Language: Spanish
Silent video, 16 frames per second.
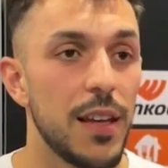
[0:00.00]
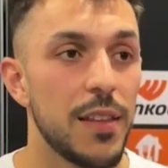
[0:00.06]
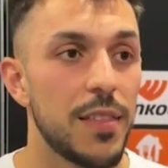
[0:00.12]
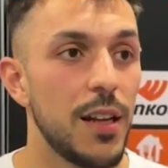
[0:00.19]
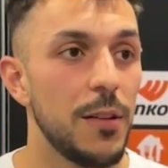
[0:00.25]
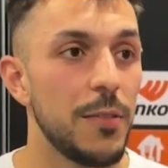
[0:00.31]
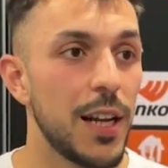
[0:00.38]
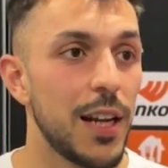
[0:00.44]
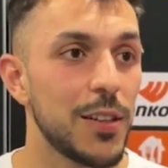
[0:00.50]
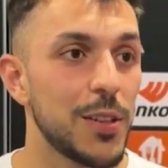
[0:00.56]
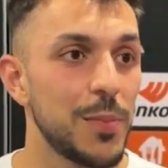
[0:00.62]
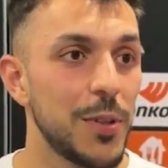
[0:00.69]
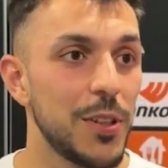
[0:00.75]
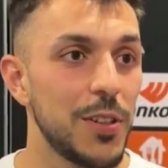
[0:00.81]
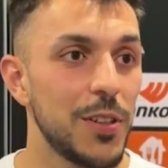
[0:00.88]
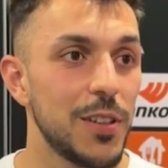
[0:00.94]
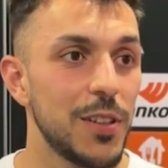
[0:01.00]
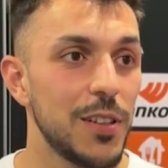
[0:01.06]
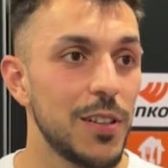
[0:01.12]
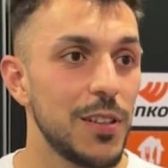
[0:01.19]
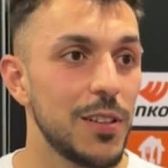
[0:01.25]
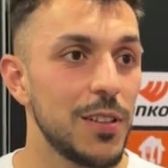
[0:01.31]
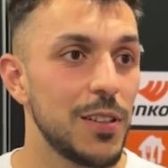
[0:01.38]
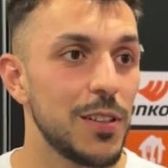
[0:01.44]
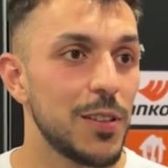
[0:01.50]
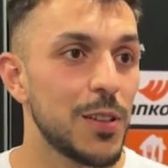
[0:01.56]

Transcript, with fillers: de celebrar como,